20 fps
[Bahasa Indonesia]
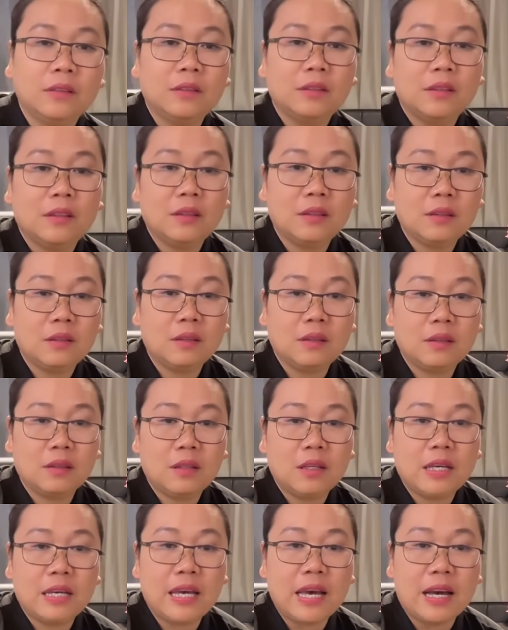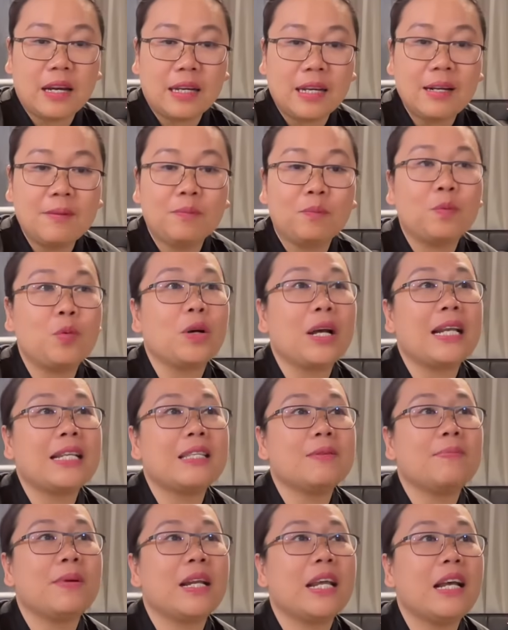Iya. Iya, kan bukan
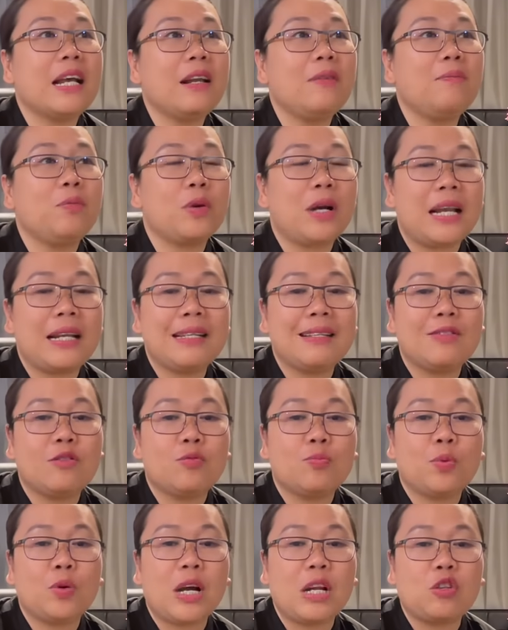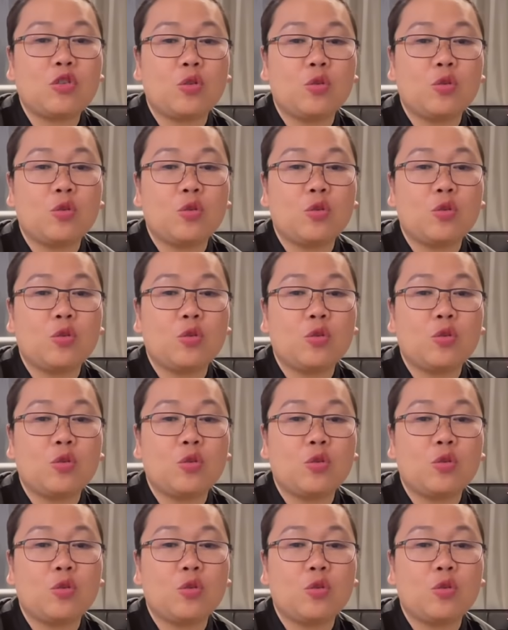sebenarnya kan bukan bukan